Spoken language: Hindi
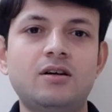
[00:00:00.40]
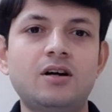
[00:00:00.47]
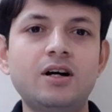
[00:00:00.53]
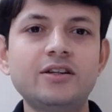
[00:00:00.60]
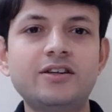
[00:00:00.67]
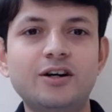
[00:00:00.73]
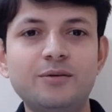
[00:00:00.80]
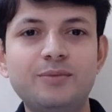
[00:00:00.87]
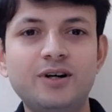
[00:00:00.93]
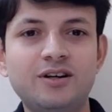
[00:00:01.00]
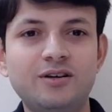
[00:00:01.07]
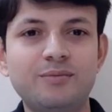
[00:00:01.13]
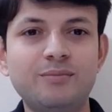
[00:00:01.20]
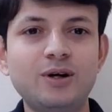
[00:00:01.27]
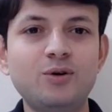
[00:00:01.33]
आदाब
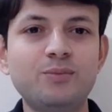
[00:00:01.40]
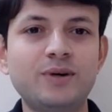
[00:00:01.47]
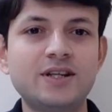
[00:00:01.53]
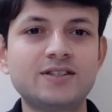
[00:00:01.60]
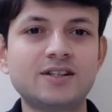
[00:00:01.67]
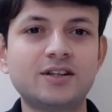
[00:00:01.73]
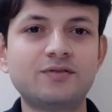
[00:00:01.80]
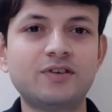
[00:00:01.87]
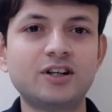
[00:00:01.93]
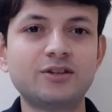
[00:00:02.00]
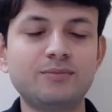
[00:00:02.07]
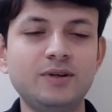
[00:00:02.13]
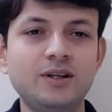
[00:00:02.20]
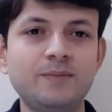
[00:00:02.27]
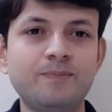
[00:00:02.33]
मैं हूं बेहजाद
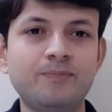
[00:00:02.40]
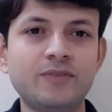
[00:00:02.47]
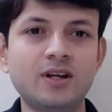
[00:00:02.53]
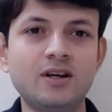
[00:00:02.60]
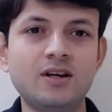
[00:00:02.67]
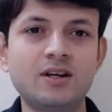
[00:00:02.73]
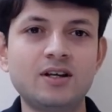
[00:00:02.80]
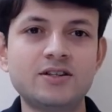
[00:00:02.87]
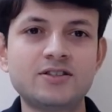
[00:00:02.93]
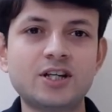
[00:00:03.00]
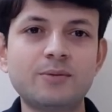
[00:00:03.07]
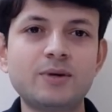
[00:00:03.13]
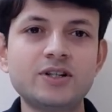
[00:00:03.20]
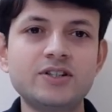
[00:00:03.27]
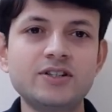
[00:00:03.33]
फातमी
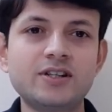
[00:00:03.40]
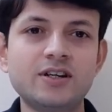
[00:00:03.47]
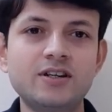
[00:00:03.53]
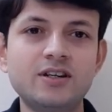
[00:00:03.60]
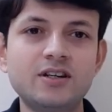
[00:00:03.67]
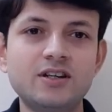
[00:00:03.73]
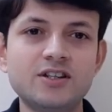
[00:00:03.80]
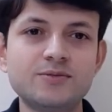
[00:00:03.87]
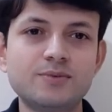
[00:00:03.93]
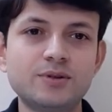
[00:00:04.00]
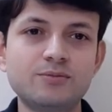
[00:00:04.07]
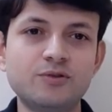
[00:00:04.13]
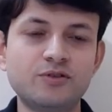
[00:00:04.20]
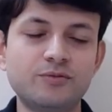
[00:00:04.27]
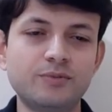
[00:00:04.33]
सामाजिक तहरीक हिजमत
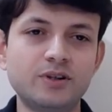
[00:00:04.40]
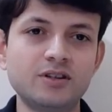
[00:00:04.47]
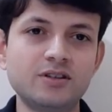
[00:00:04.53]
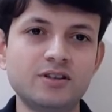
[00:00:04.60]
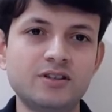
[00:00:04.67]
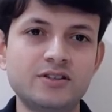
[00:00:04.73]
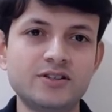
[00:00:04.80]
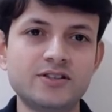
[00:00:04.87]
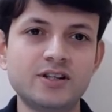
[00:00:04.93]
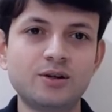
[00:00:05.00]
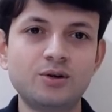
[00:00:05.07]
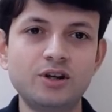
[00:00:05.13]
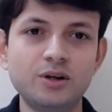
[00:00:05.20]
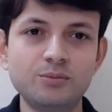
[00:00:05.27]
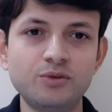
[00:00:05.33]
मूवमेंट जिसे
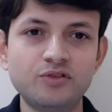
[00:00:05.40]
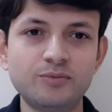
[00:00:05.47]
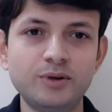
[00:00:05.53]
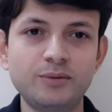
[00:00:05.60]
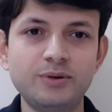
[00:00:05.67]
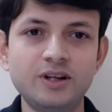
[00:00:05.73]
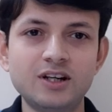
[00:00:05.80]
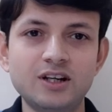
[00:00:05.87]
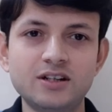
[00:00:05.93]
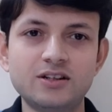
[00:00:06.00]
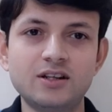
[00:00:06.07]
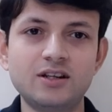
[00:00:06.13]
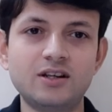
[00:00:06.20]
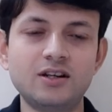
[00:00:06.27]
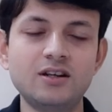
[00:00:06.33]
गिलन मूवमेंट भी कहते
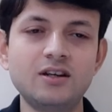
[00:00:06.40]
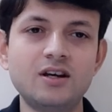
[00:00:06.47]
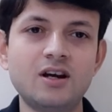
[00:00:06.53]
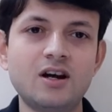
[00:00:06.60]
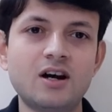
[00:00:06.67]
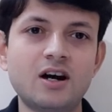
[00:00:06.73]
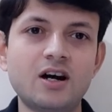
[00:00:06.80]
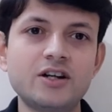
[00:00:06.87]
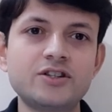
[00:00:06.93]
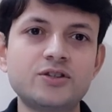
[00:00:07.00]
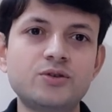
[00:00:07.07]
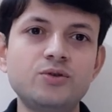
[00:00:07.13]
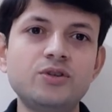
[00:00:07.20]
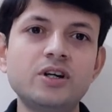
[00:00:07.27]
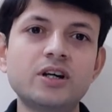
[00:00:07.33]
हैं आज
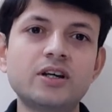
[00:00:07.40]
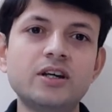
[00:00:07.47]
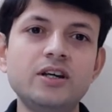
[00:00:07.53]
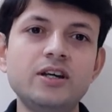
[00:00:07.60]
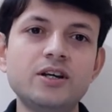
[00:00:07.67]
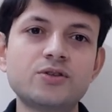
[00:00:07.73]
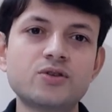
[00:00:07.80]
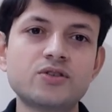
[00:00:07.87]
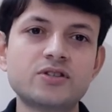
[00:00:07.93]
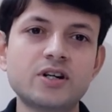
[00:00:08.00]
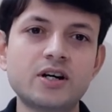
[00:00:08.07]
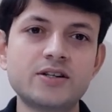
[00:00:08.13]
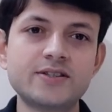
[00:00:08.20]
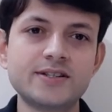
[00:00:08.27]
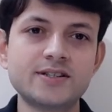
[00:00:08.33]
दुनिया के
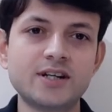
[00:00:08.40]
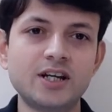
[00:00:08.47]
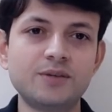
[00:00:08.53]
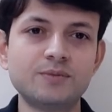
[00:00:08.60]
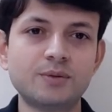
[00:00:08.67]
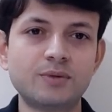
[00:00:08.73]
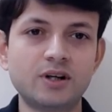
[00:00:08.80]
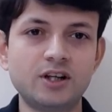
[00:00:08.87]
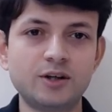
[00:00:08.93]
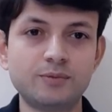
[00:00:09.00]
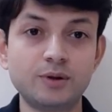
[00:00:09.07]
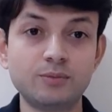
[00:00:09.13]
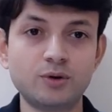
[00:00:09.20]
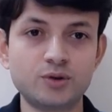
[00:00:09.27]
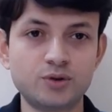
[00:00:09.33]
160 से जायद ममालिक
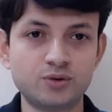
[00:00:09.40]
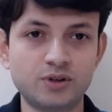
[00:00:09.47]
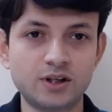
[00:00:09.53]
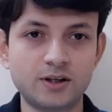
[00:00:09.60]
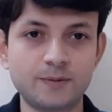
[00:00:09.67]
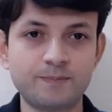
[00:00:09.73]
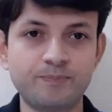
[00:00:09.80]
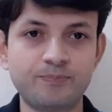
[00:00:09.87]
में मौजूद है